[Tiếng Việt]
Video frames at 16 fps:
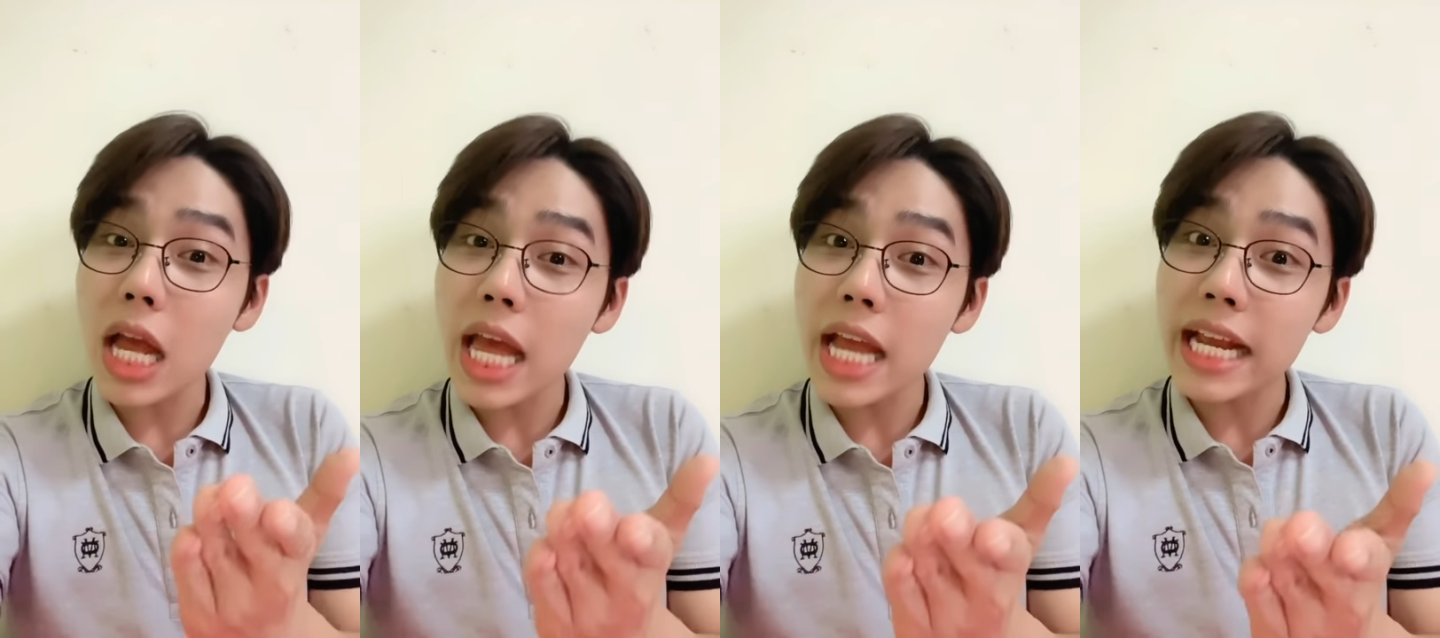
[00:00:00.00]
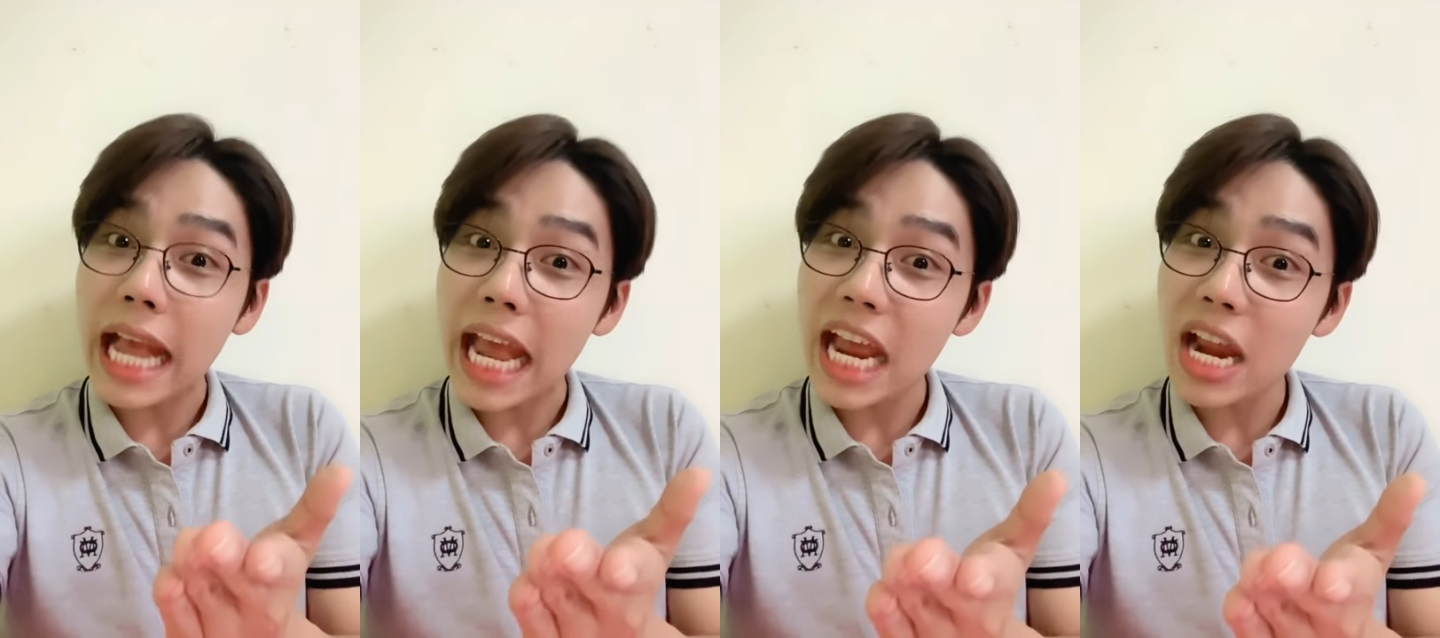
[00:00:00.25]

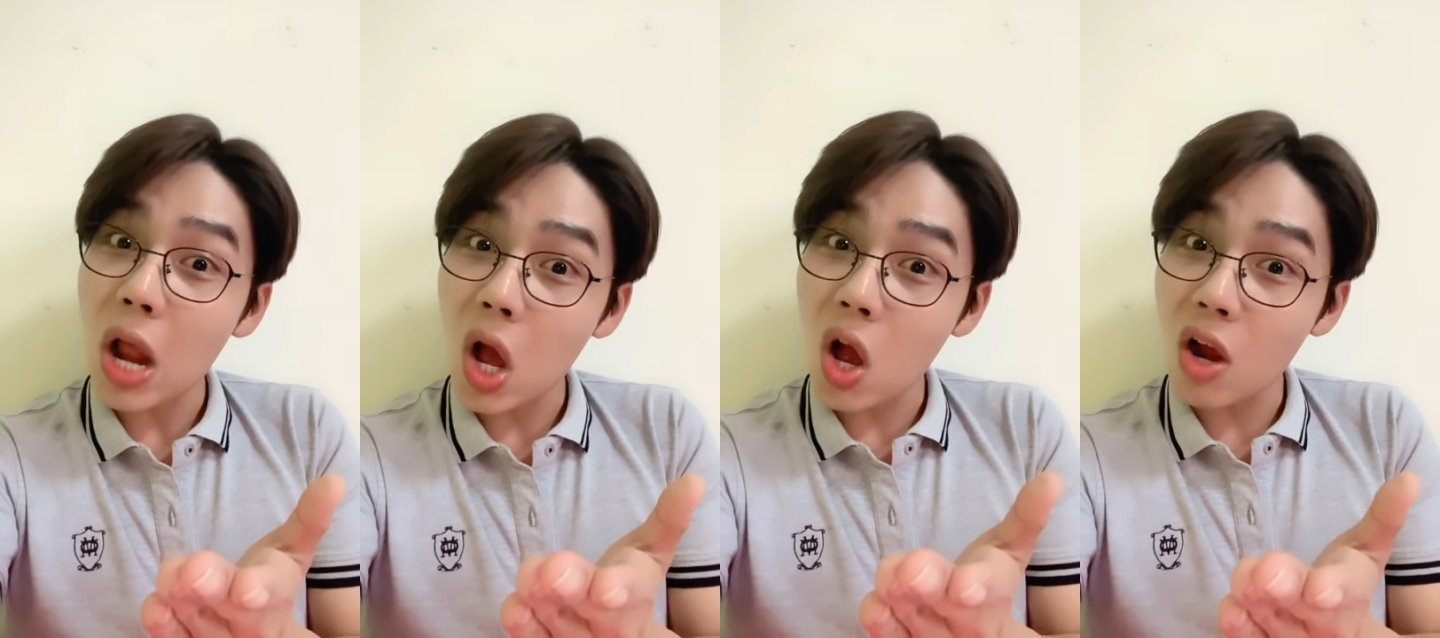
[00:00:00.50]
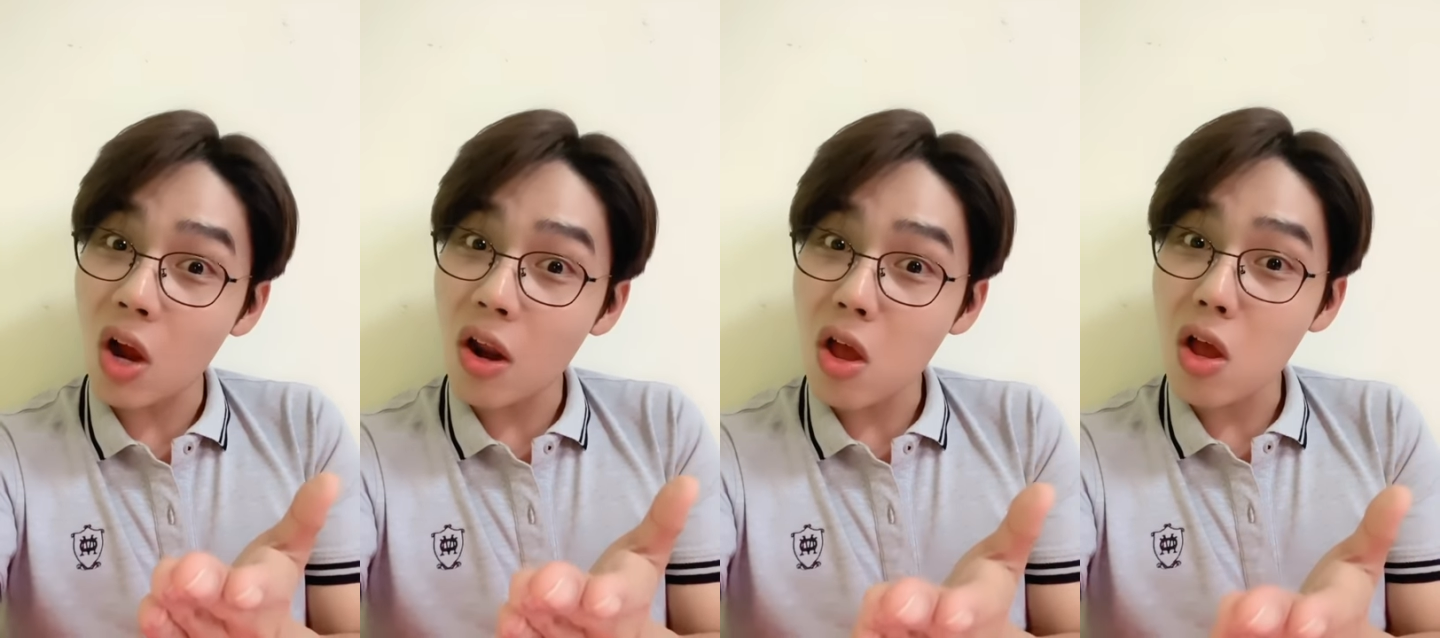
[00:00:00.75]
eke
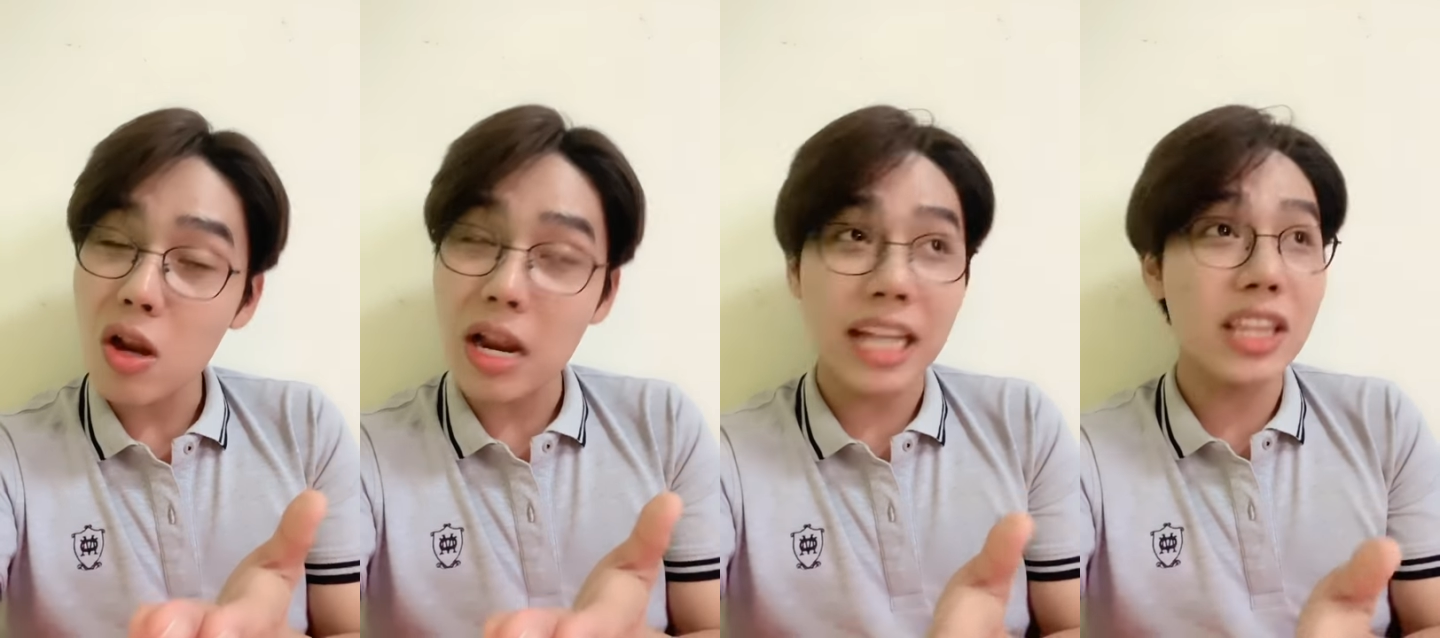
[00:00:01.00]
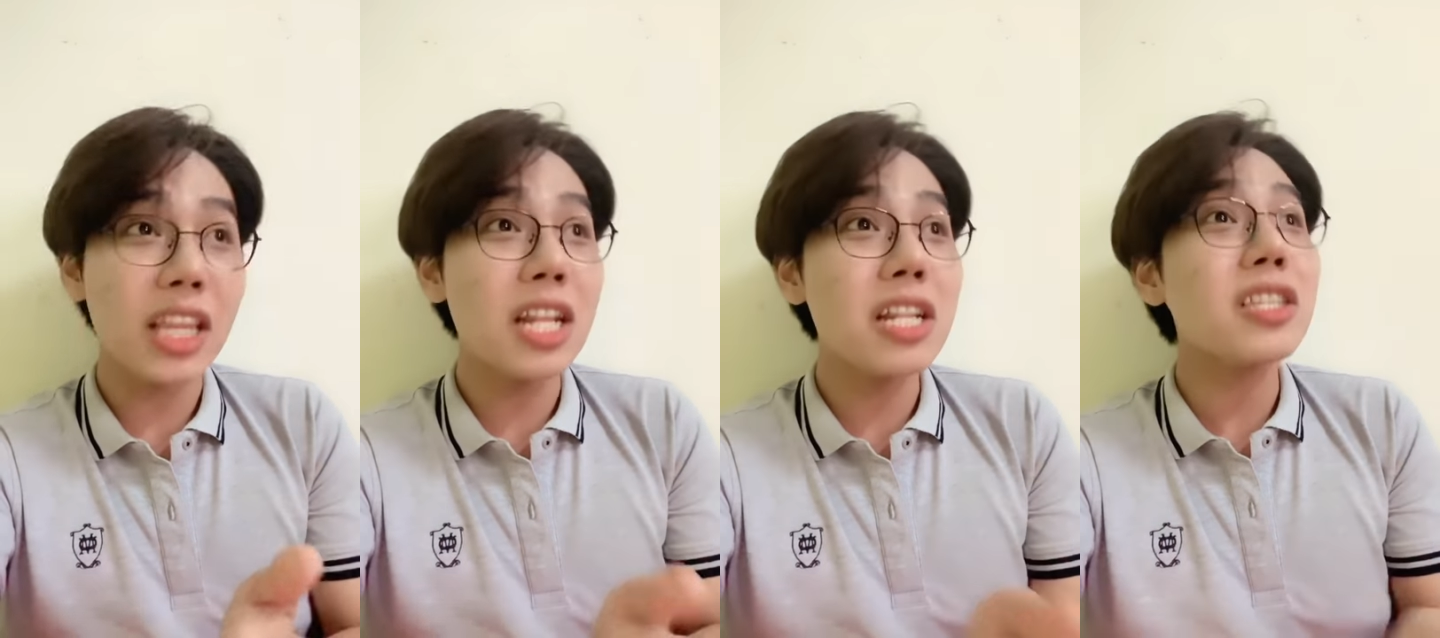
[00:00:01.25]
đo đó là
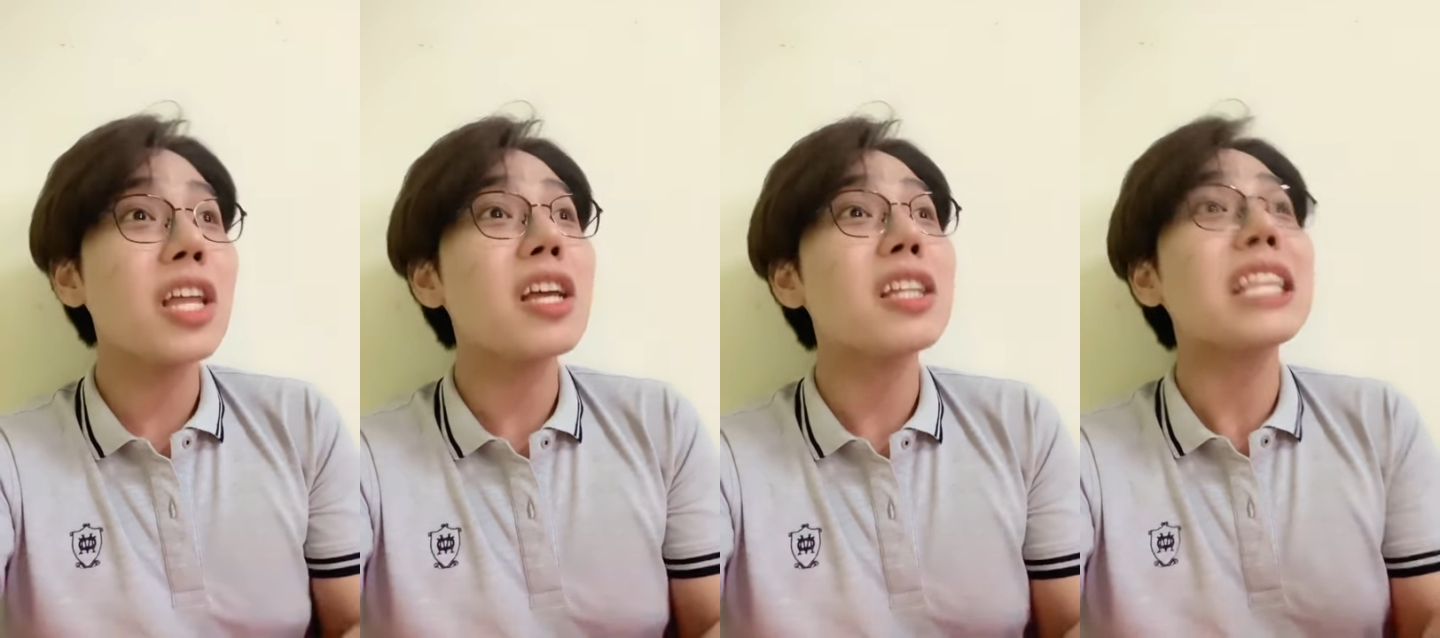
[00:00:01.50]
tính tới